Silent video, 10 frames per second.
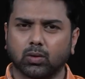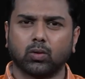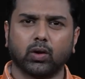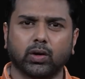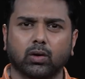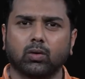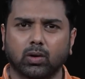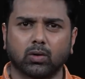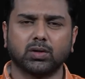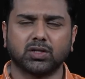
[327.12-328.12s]
ஒரு கோலியோ
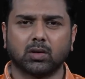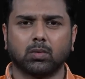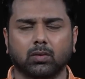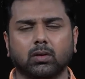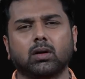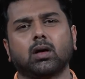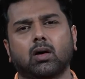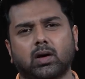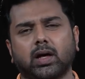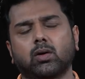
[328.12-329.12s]
இல்லை ரோஹித் சர்மாவோ
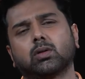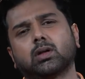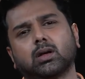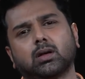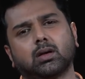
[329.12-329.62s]
அவர் கை கொடுத்துட்டு